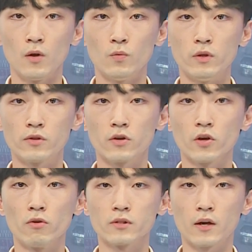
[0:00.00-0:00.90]
위성
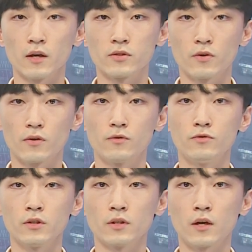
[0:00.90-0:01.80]
영상에서
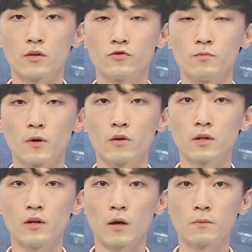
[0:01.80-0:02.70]
우리나라 주변
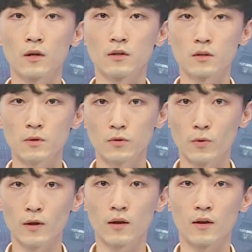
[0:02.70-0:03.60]
기압계 흐름을
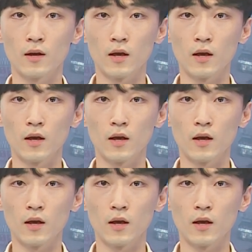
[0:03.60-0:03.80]
통해